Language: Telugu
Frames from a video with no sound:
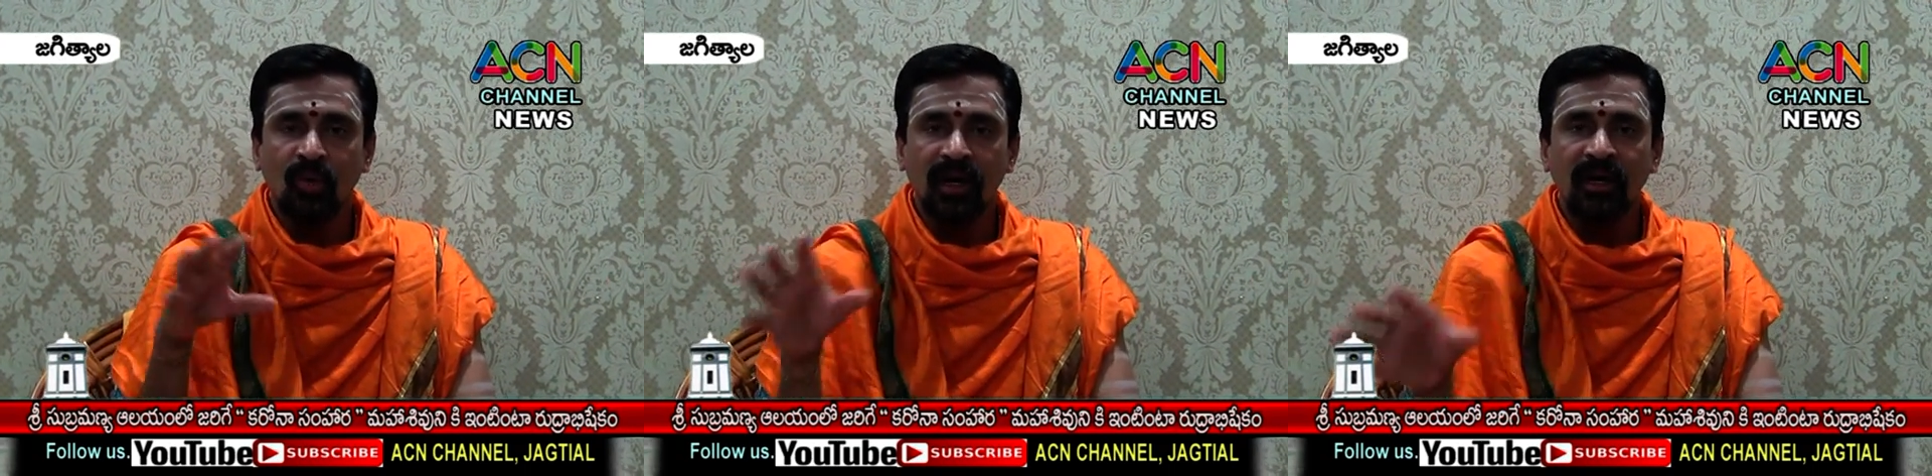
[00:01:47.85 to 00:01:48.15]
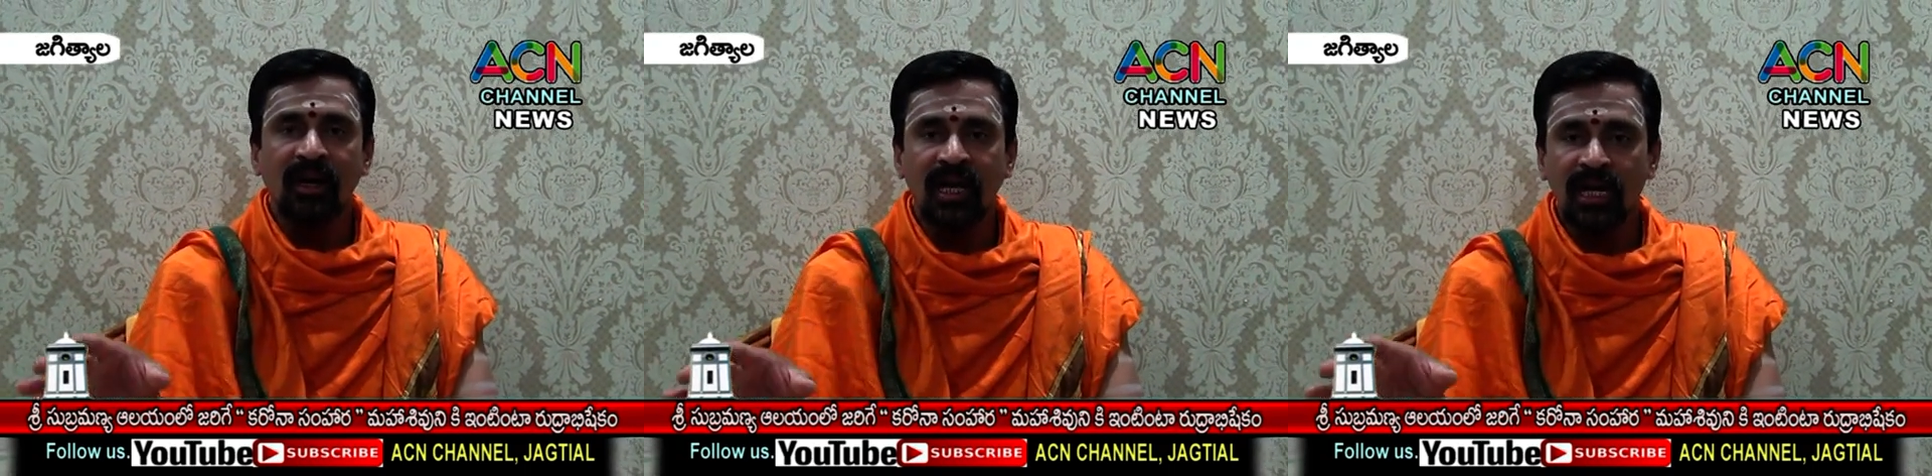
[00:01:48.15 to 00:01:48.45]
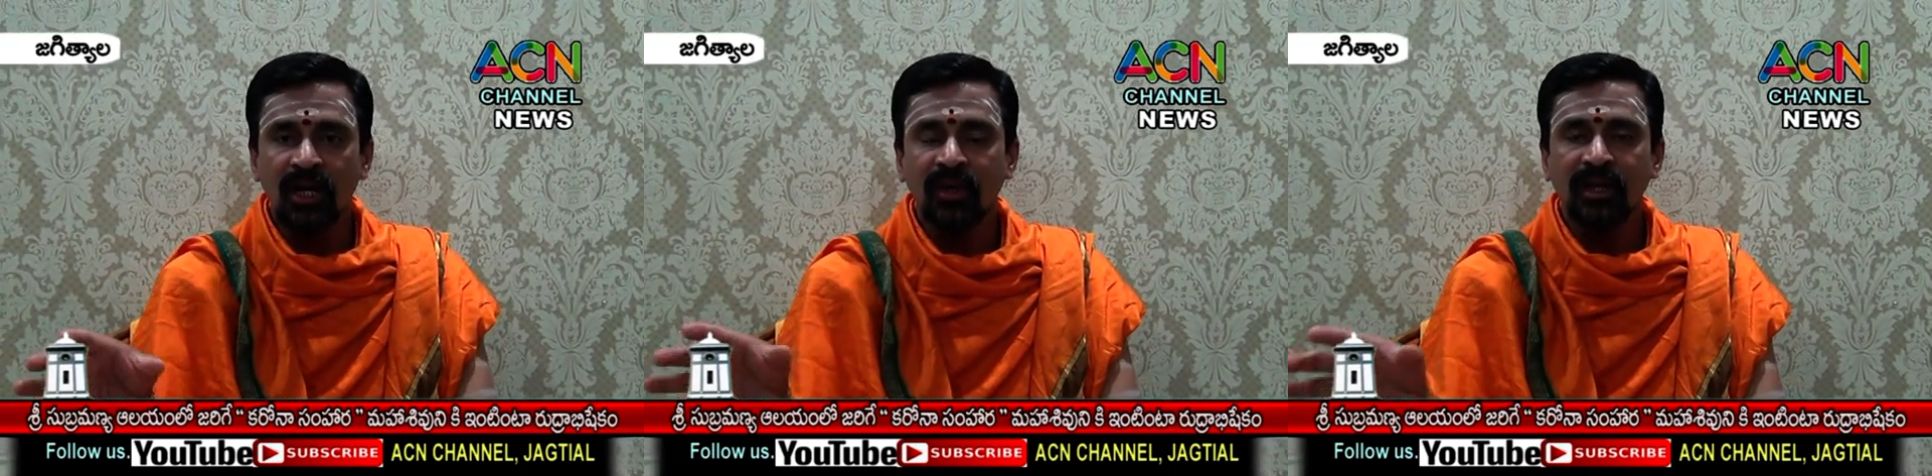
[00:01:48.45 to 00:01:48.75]
ఒకే
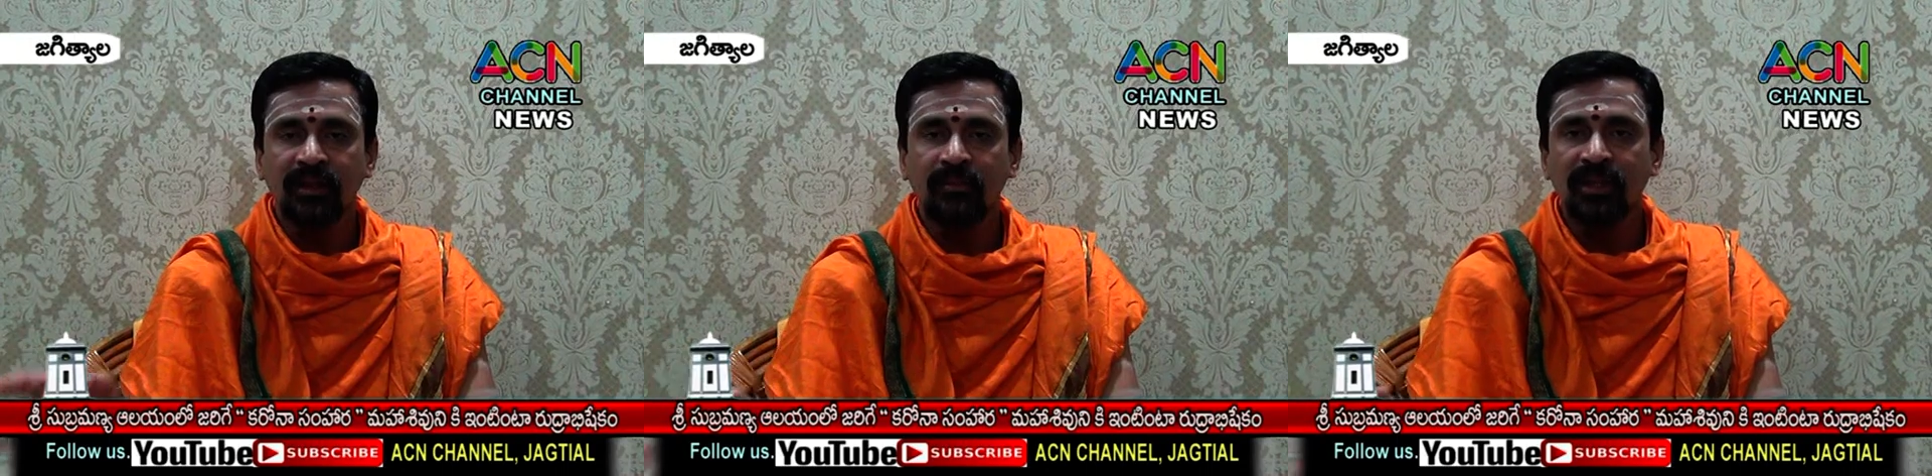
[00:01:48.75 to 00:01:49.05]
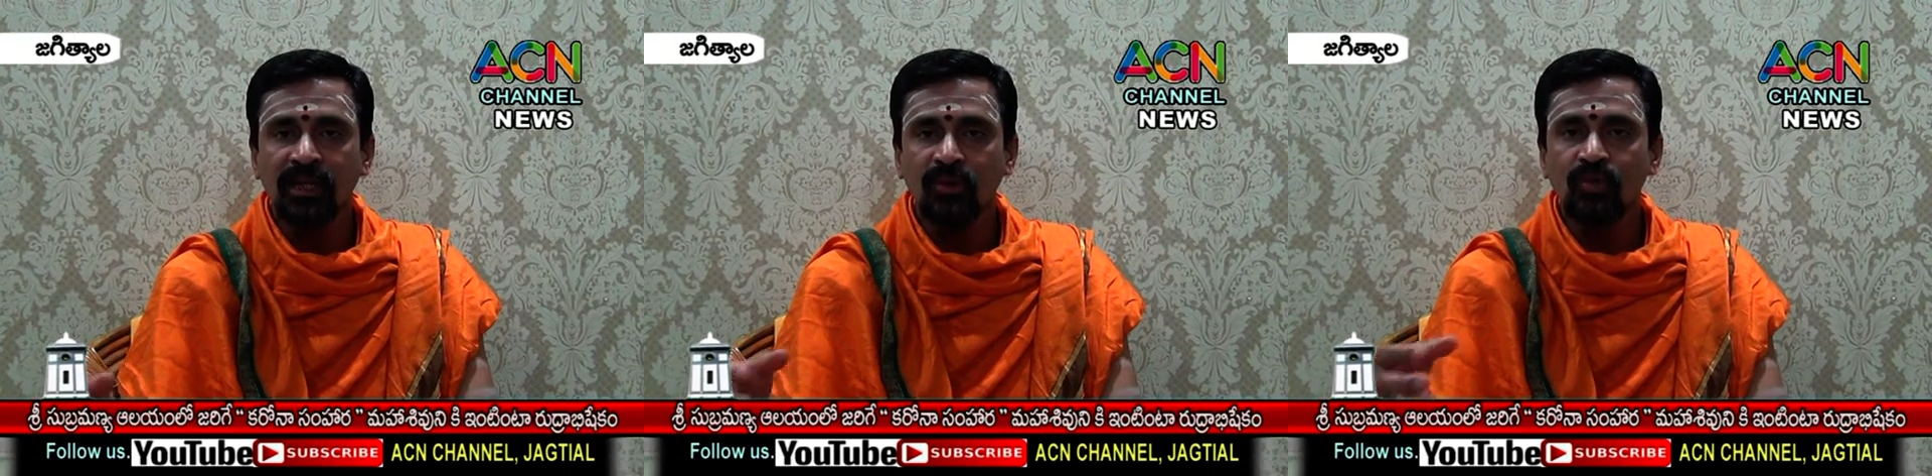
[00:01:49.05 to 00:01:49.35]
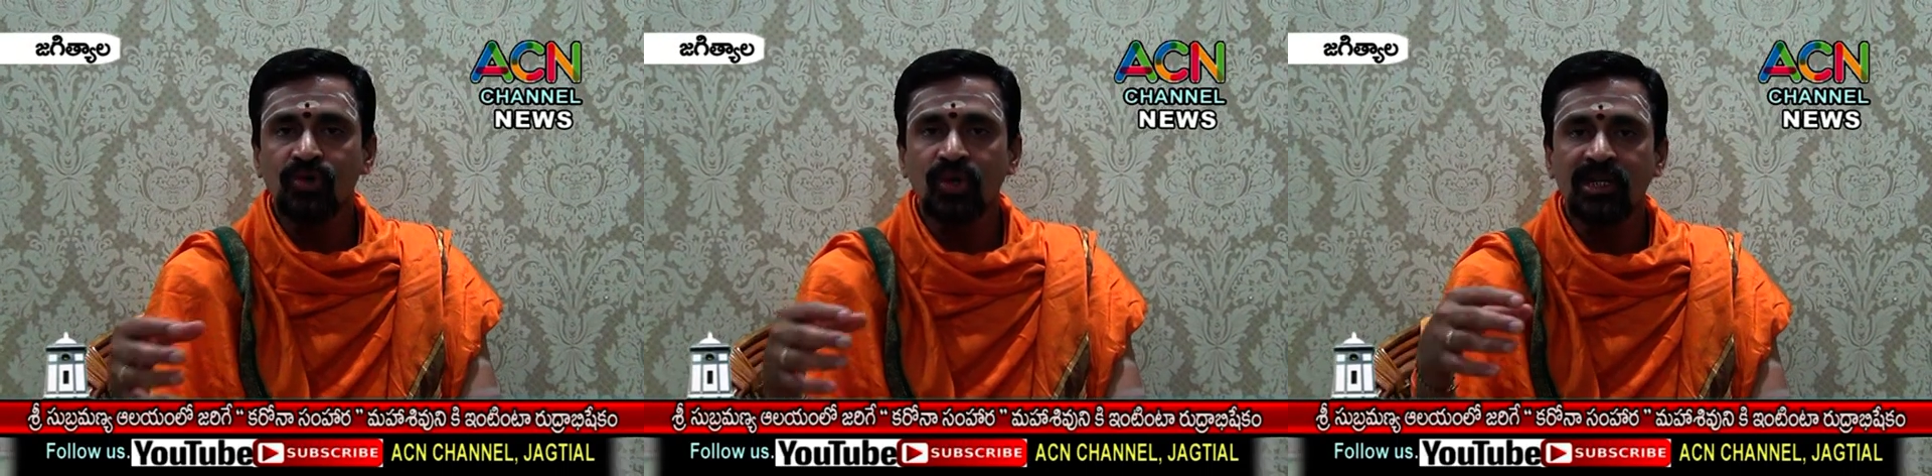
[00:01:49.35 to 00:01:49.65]
ఆలయంలో ఇంతమందిని
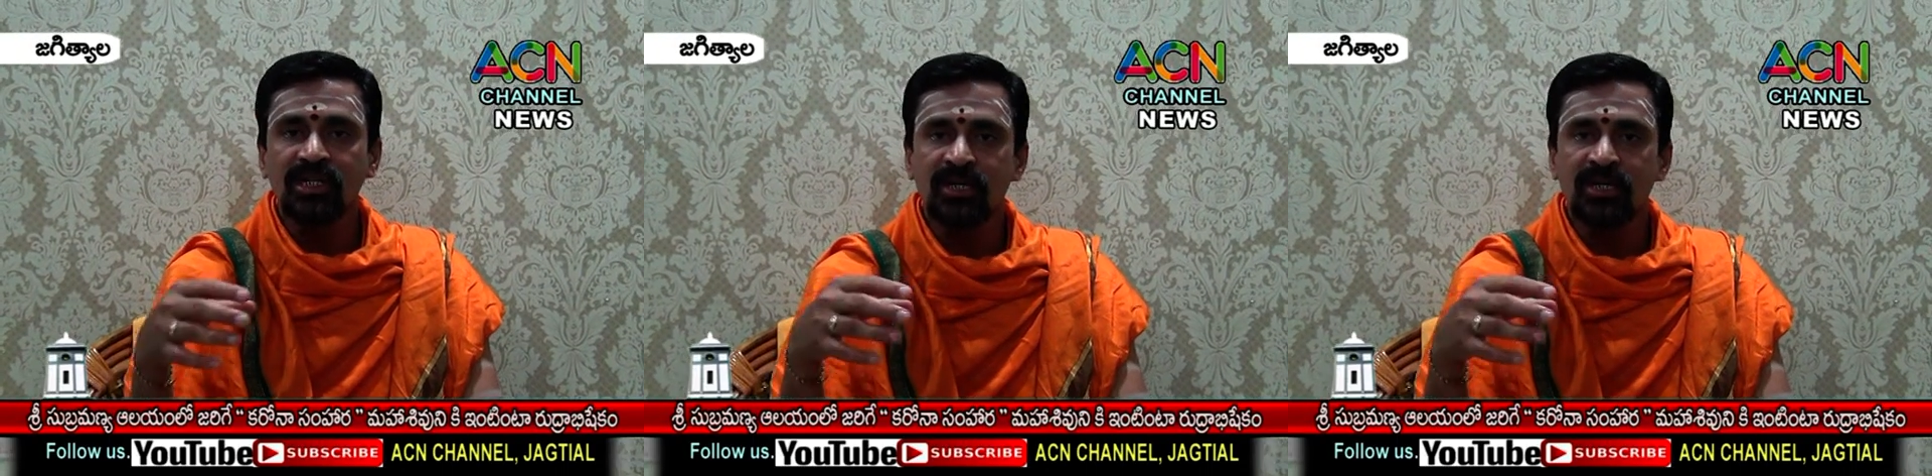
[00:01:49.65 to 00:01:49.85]
కూర్చొని